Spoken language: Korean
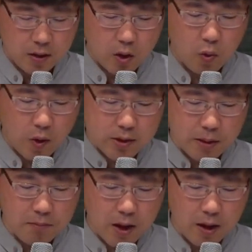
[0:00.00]
여호와
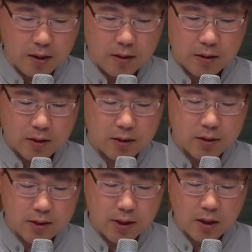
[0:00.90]
산마 그
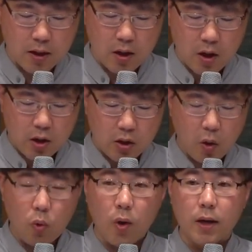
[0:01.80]
뜻이
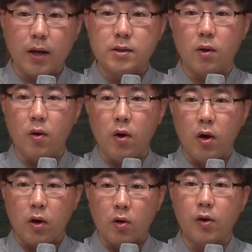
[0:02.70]
여호와께서
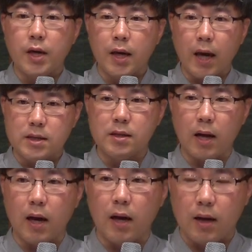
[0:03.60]
거기에
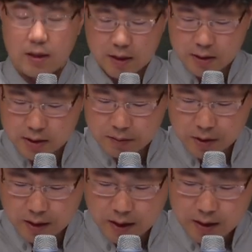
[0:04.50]
계신다라는
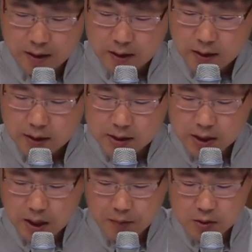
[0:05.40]
뜻입니다.
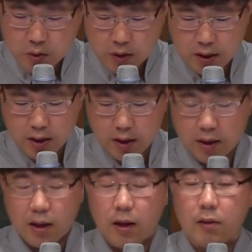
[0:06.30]
이스라엘
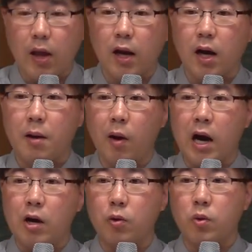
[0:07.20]
민족이 나라가
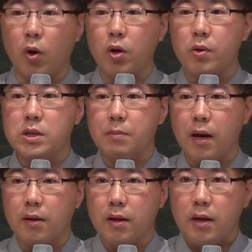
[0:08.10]
망한 것도
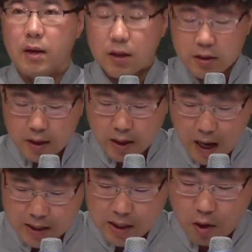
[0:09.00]
어려웠지만 그들이
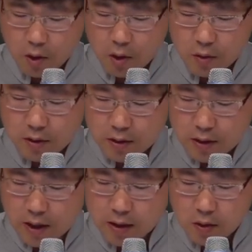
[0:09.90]
가장 어려운
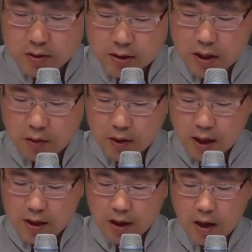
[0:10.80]
했던 일 가운데
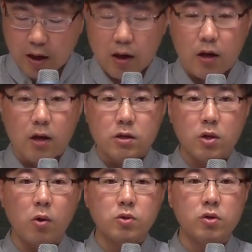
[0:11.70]
하나가
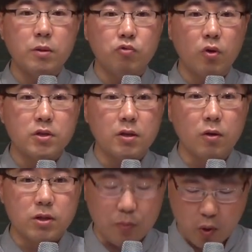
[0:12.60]
성전이 무너지는
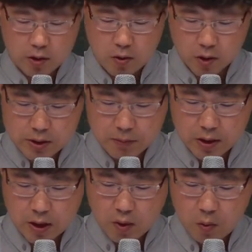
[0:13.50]
것을 보았던
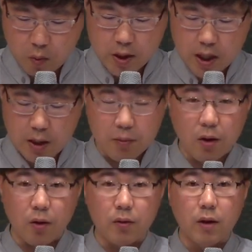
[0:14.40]
것입니다.
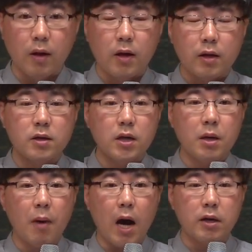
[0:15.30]
왜냐하면
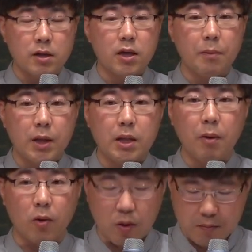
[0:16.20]
그들이 그들의
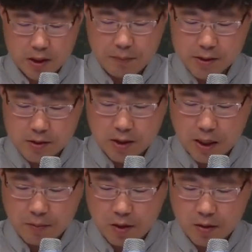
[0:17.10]
믿음에 어떤 믿음이
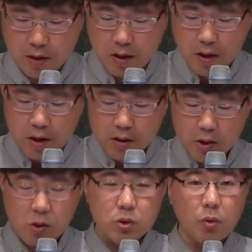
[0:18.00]
있었냐면
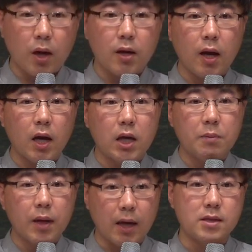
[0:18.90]
성전 안에
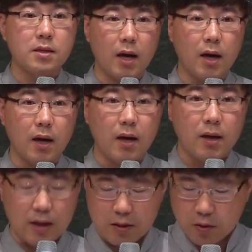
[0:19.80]
하나님이
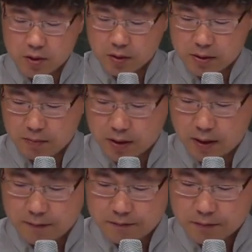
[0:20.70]
계신다라는 것이었습니다.